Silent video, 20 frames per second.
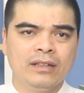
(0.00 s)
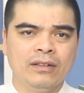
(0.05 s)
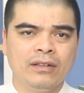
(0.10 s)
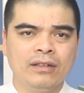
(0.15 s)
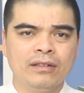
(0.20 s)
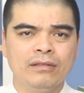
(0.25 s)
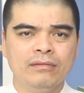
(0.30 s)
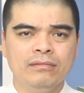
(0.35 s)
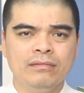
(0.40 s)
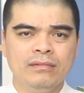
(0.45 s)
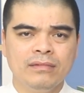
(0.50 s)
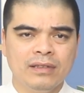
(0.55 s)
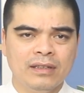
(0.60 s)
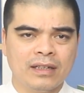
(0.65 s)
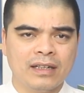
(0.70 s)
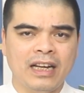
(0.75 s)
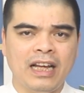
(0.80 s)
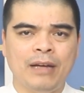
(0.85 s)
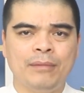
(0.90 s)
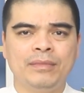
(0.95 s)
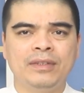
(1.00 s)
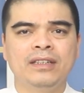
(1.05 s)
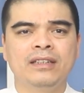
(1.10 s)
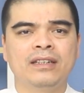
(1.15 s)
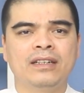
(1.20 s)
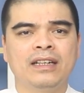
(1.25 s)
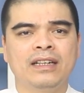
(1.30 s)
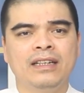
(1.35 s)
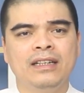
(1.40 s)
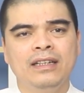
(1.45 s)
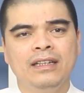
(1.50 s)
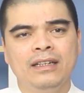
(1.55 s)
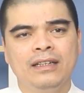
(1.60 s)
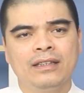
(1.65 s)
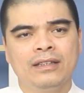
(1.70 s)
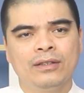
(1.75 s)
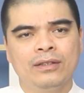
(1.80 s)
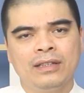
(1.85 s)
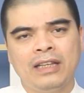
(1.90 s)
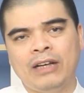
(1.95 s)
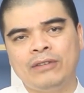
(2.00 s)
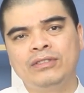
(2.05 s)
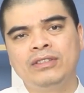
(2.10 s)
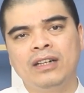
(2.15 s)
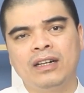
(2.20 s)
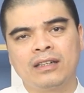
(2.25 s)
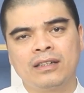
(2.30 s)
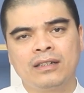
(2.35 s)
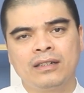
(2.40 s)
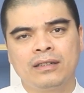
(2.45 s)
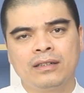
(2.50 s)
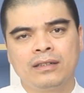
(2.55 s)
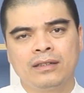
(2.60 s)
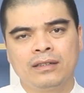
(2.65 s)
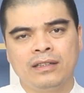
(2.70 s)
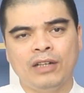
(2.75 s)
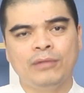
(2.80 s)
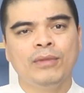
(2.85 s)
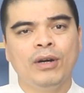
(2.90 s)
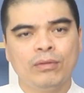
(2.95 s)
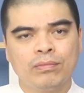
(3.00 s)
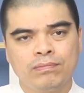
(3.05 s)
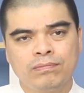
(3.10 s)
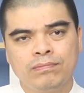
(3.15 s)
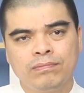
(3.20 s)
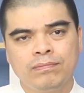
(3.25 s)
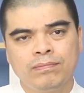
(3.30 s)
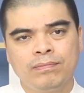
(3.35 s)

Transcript: nó cũng được làm từ cái thảo dược, thảo mộc,